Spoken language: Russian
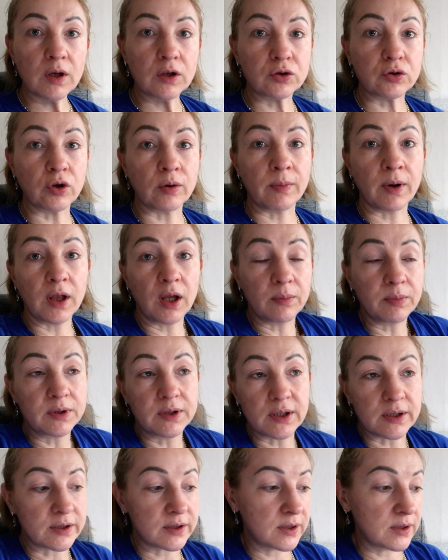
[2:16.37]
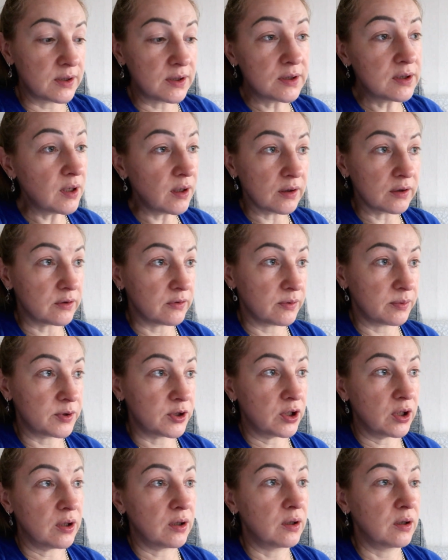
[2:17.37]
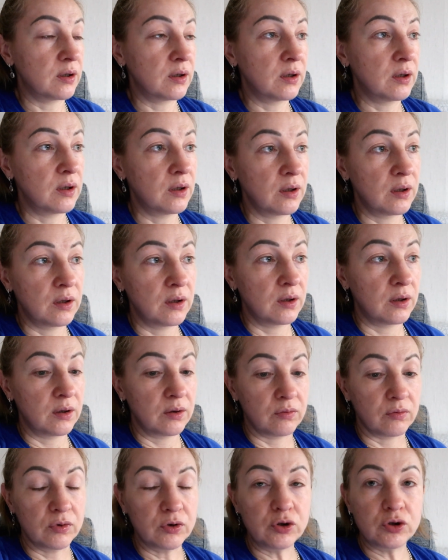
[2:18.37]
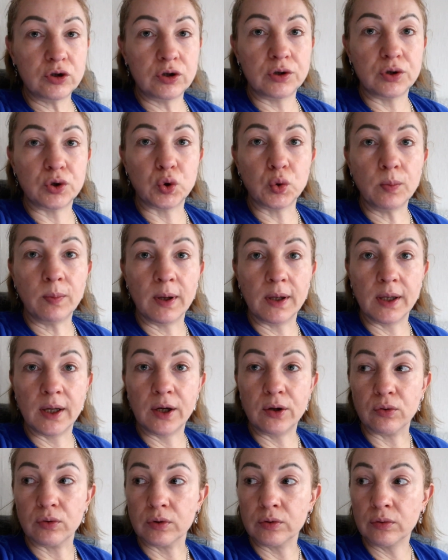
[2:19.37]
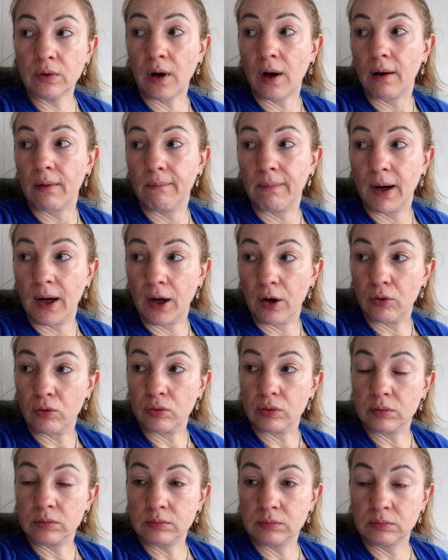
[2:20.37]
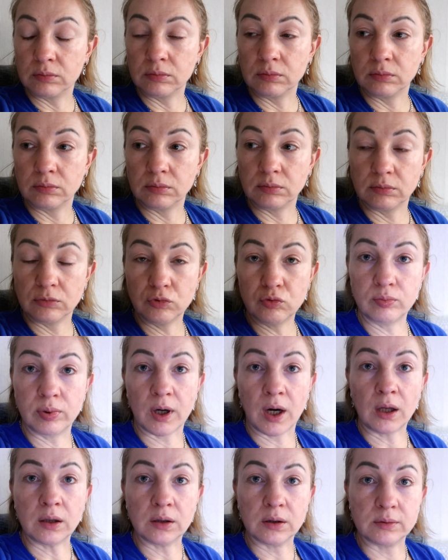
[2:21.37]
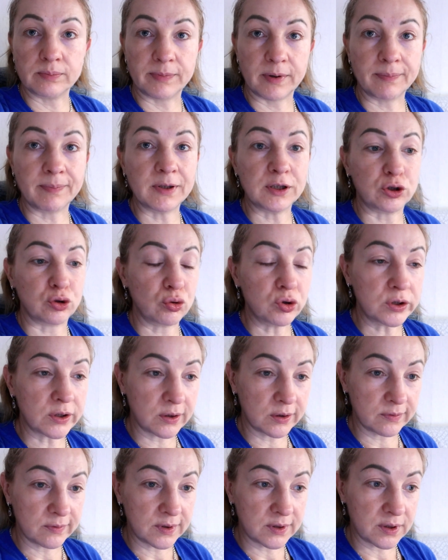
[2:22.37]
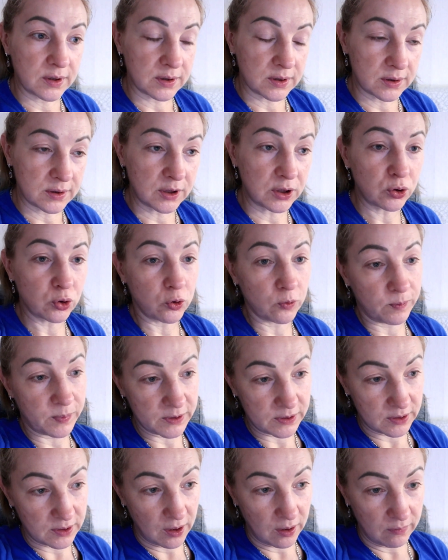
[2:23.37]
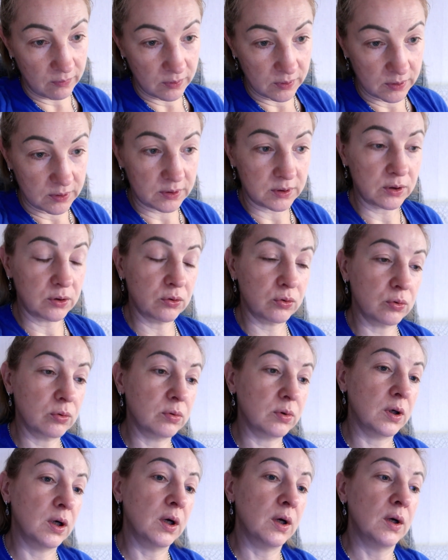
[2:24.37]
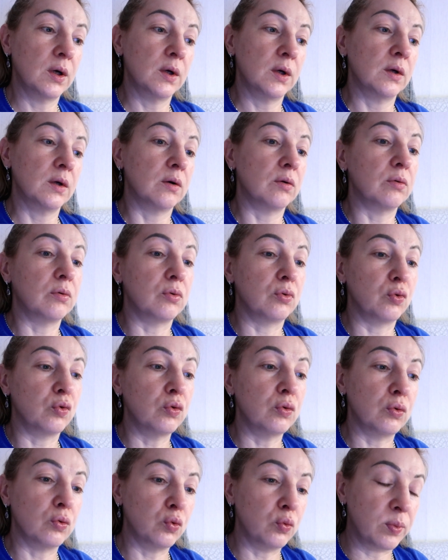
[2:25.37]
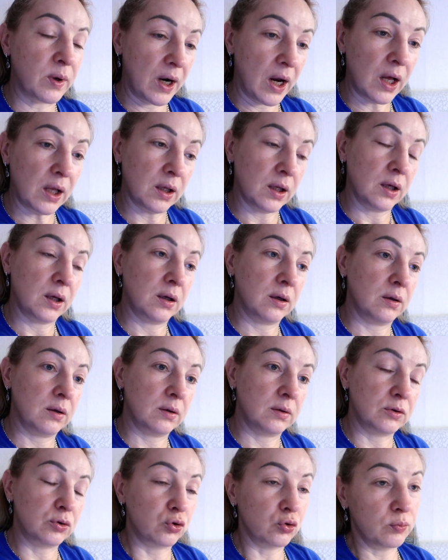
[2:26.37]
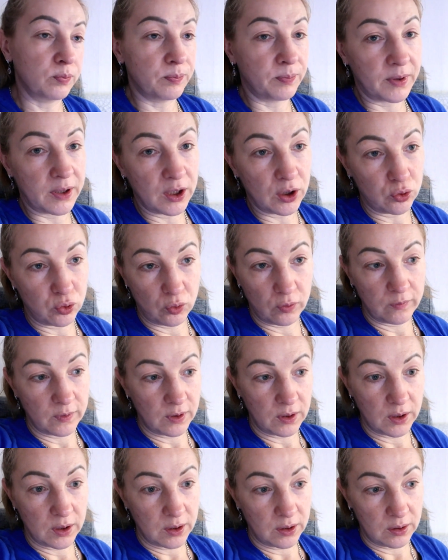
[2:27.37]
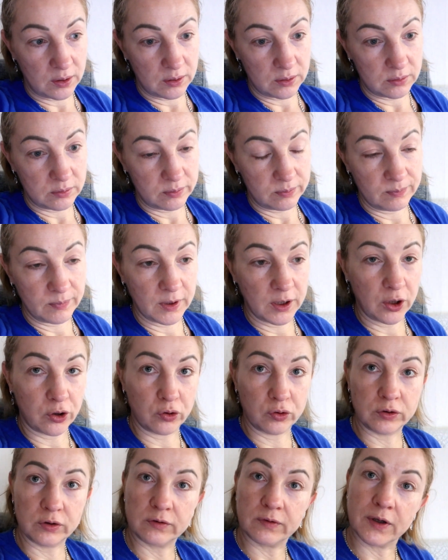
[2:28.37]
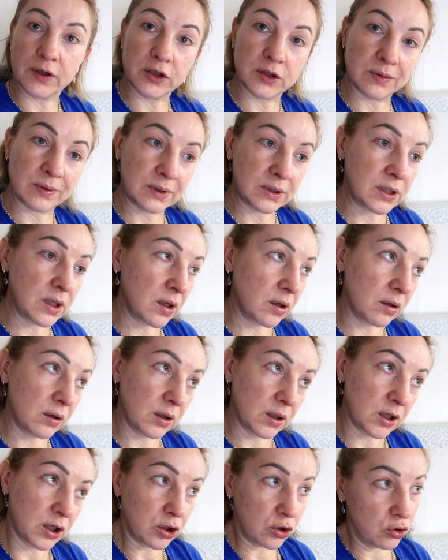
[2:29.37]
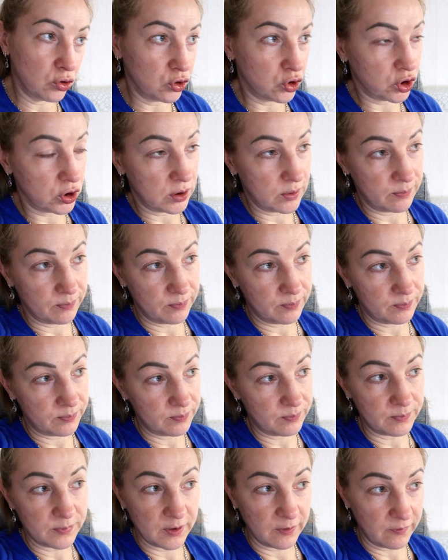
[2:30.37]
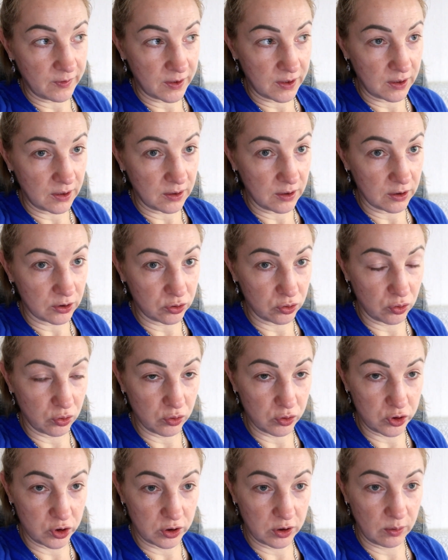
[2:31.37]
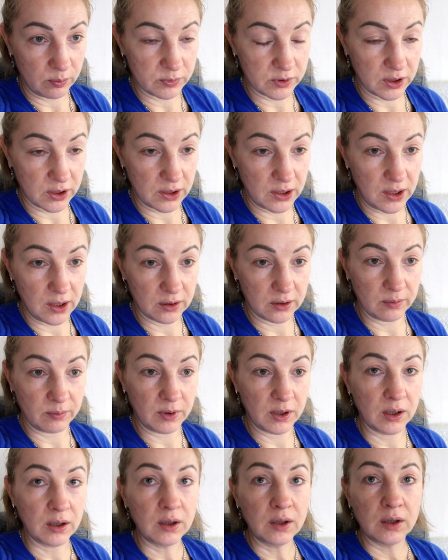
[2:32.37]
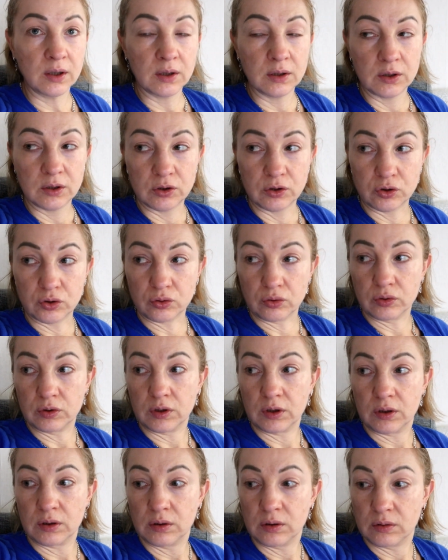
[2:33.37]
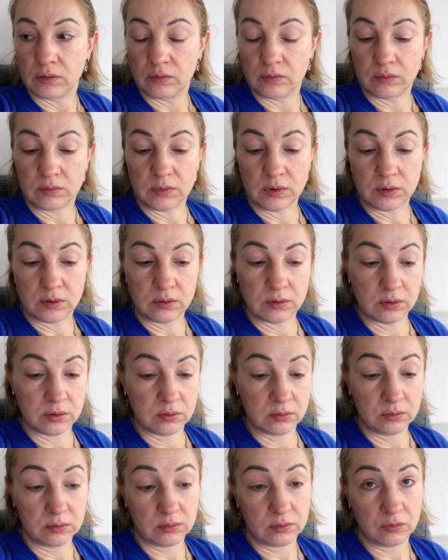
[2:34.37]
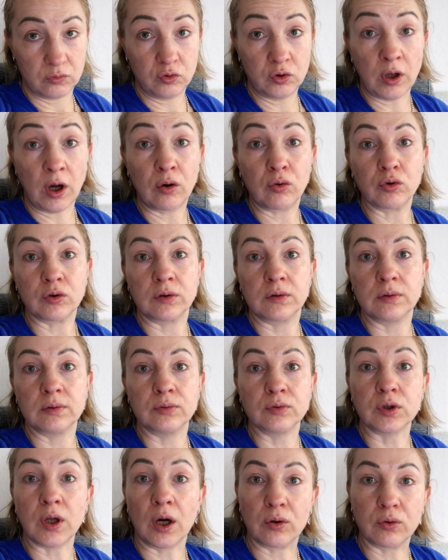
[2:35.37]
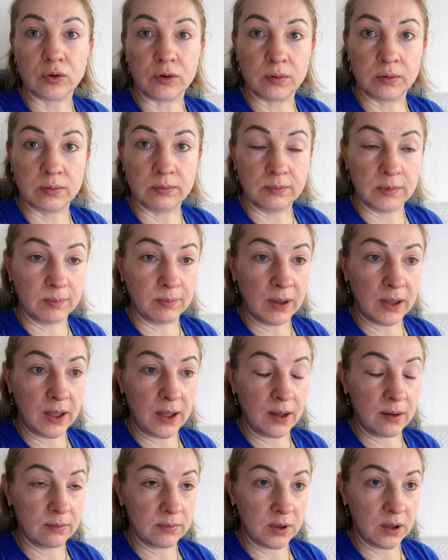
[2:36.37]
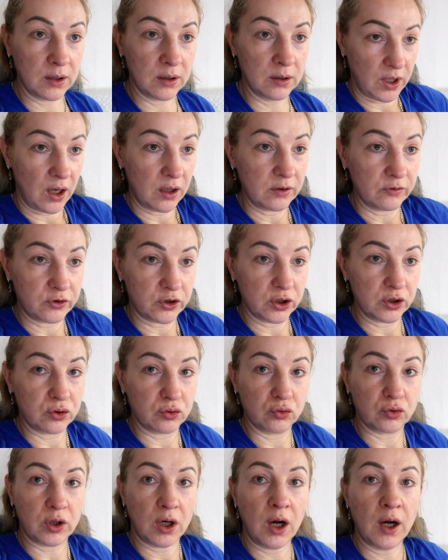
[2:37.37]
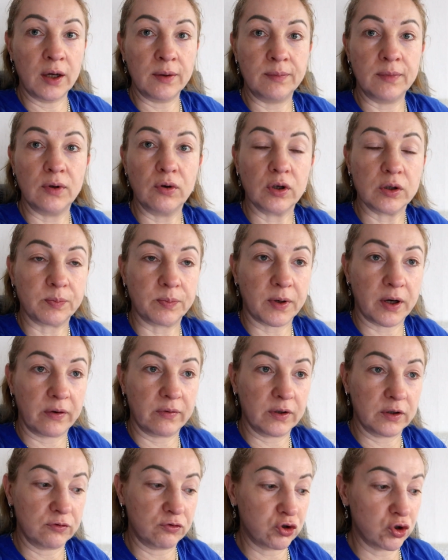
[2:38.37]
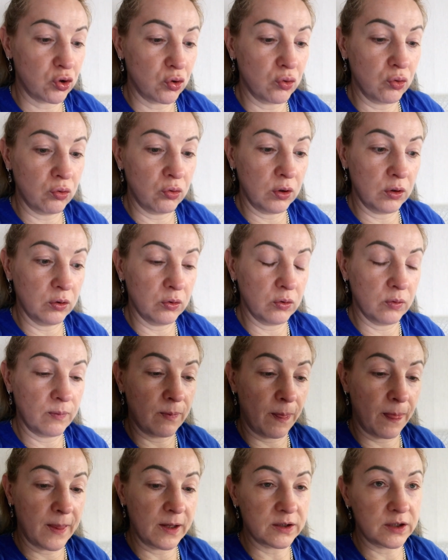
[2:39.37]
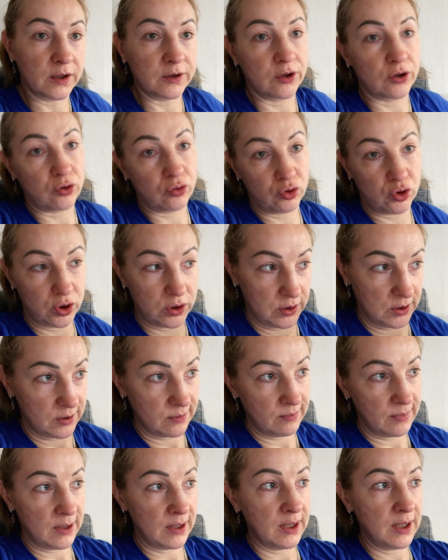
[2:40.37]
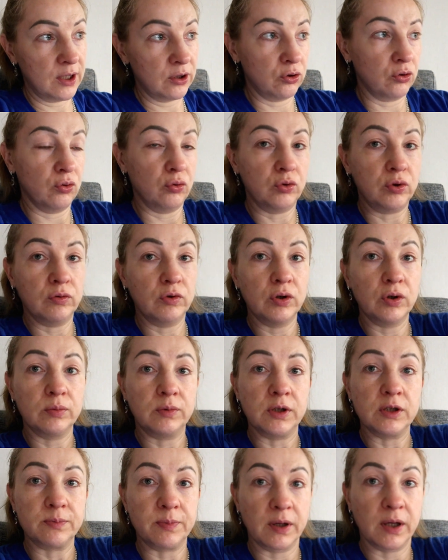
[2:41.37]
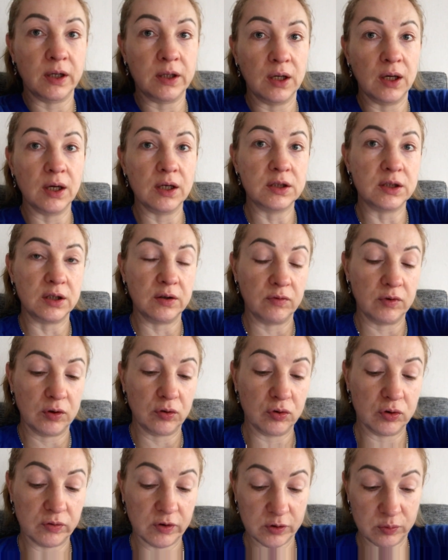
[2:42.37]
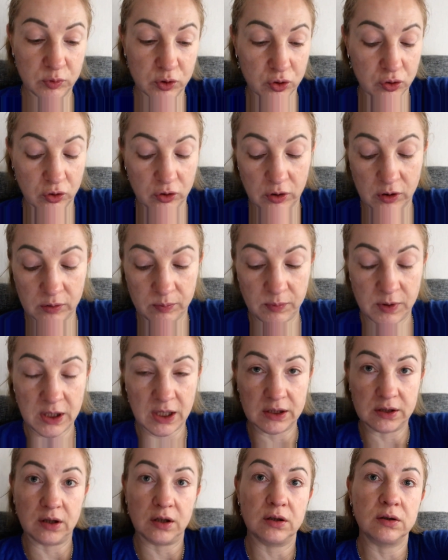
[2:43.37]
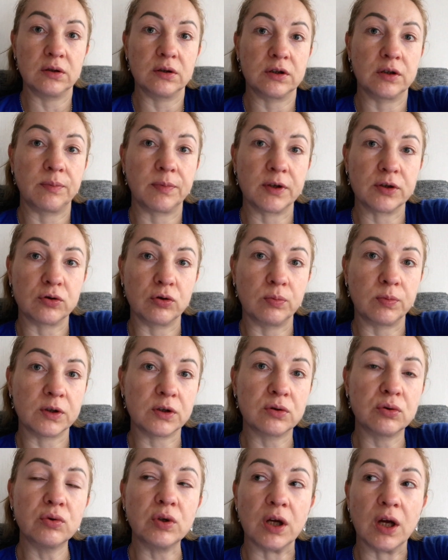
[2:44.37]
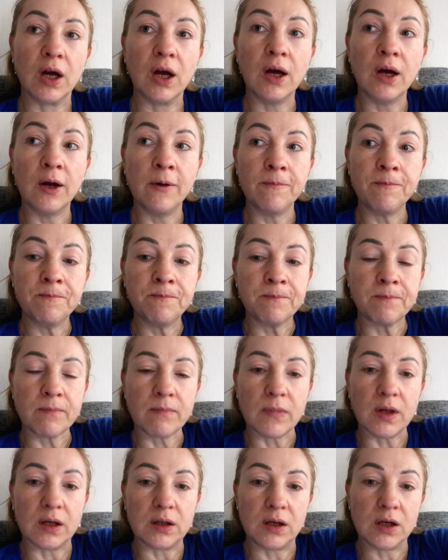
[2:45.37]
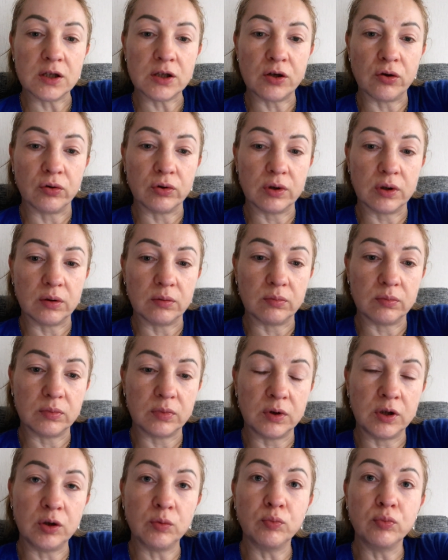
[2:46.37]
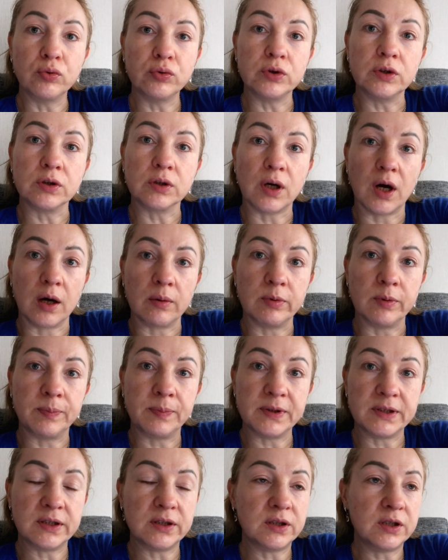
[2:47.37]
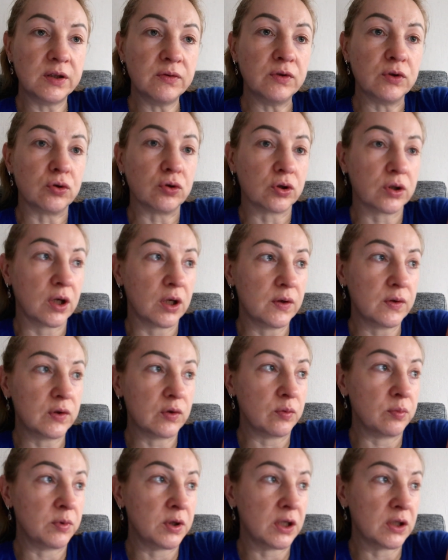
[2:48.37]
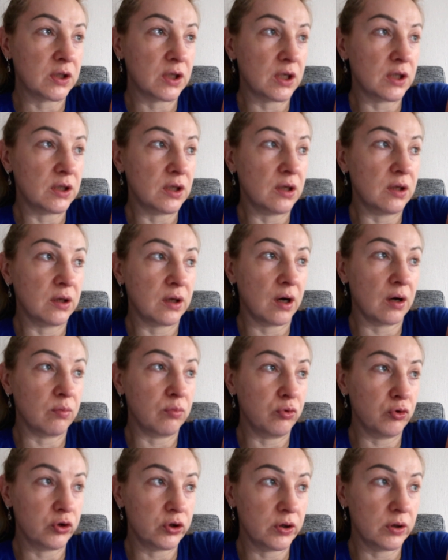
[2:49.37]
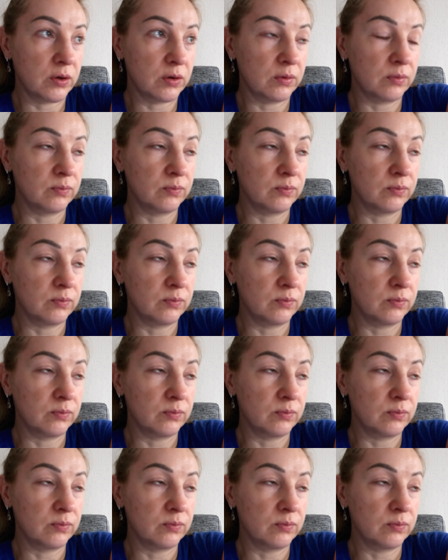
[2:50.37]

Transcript: Что я могла бы тесты не делать вообще, вот сижу, болею. Ну, как болею. Убрала, пропылесосила везде, стирку поставила, стирку убрала, суп приготовила, макароны с фаршем сделала, картошки наварила, кто хочет там с котлетами что-то. Вот. Ну, вот так вот, вот так вот мы болеем, да. Встала в 6 утра, Эмилю отправила в школу. Сандра тоже, кстати, болеет, но у него тест пока негативный. То есть, возможно, он от меня заразился простой простудой. Если он не будет как бы позитивный, то, скорее всего, меня заразили на работе.